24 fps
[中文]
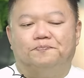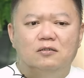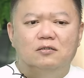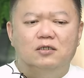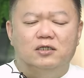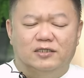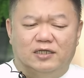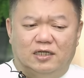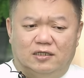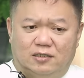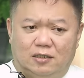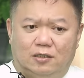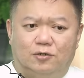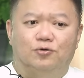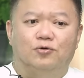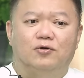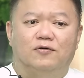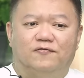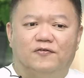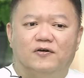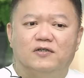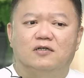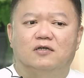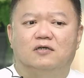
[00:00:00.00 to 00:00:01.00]
你在这个月
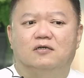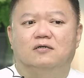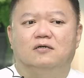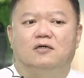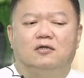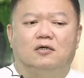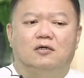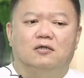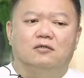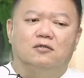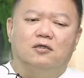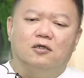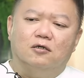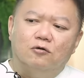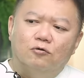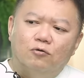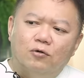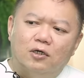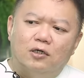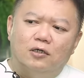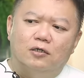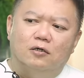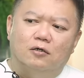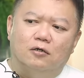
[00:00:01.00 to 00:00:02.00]
份呢，可能
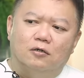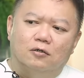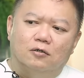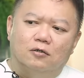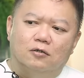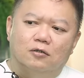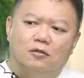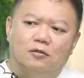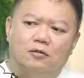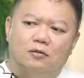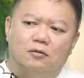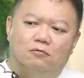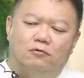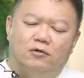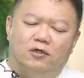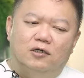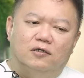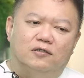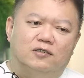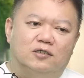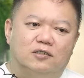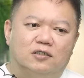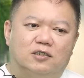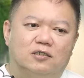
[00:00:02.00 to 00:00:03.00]
会有为了
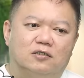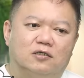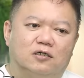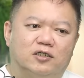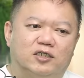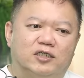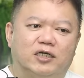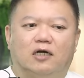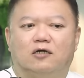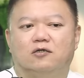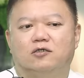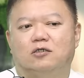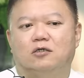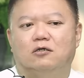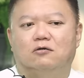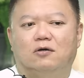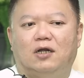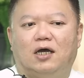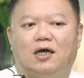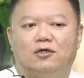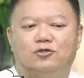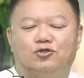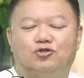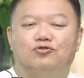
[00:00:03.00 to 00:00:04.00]
自己的享受
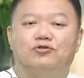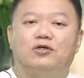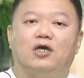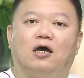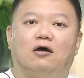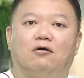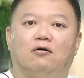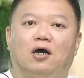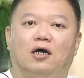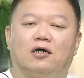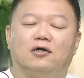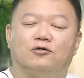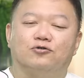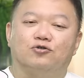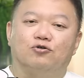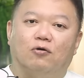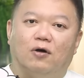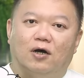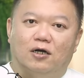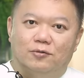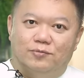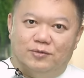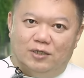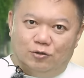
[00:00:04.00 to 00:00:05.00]
啦、需要啊，可能就
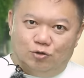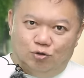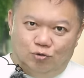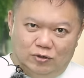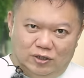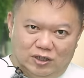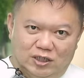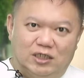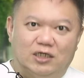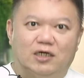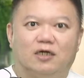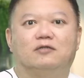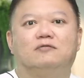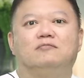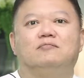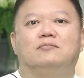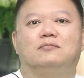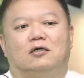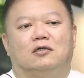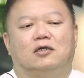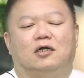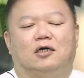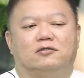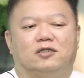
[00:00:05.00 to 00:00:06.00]
花了比较多的钱。
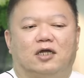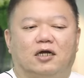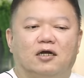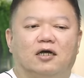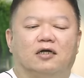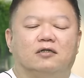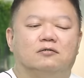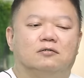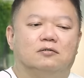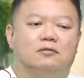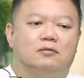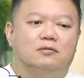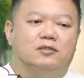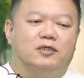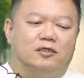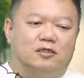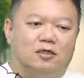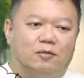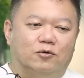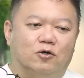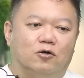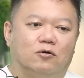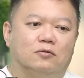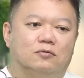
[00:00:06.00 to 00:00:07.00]
那当然，在
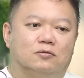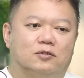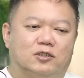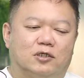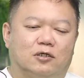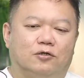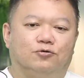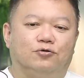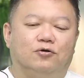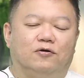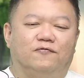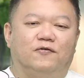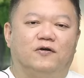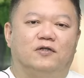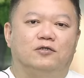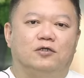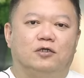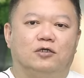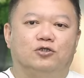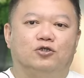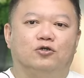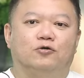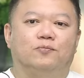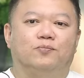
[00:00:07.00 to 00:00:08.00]
财帛宫这个月份
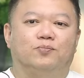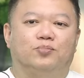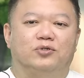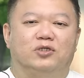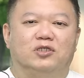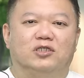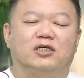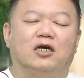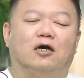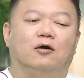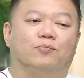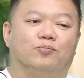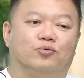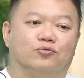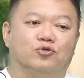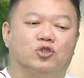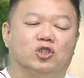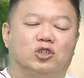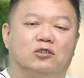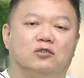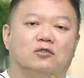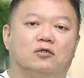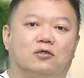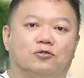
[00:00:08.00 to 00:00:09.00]
也就比较不
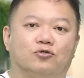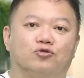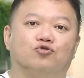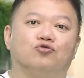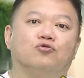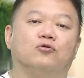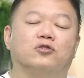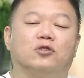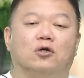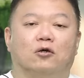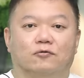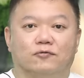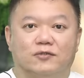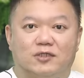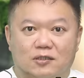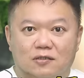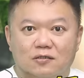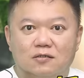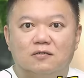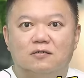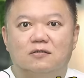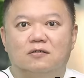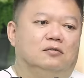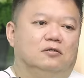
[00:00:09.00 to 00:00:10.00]
适合去做投
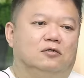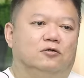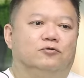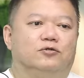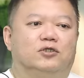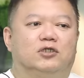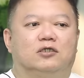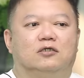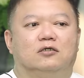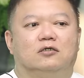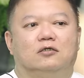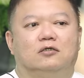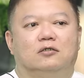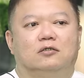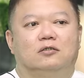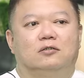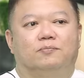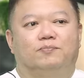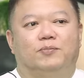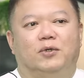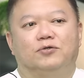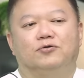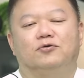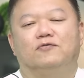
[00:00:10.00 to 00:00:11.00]
资，尤其
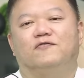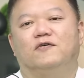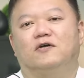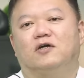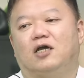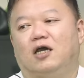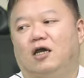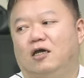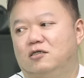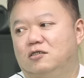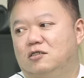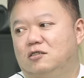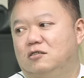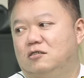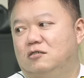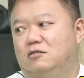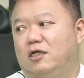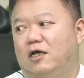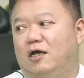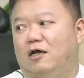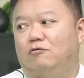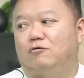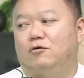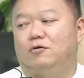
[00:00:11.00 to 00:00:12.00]
本月份开始，
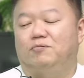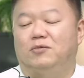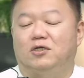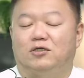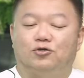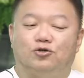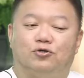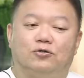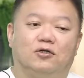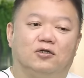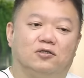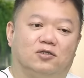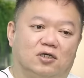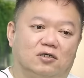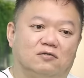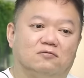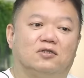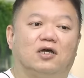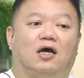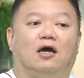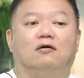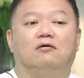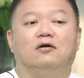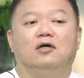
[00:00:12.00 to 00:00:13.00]
大家会明确的听
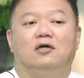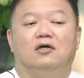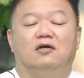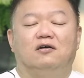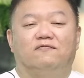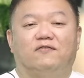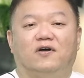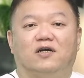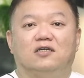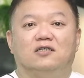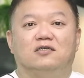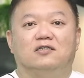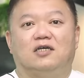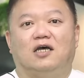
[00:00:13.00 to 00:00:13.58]
到房地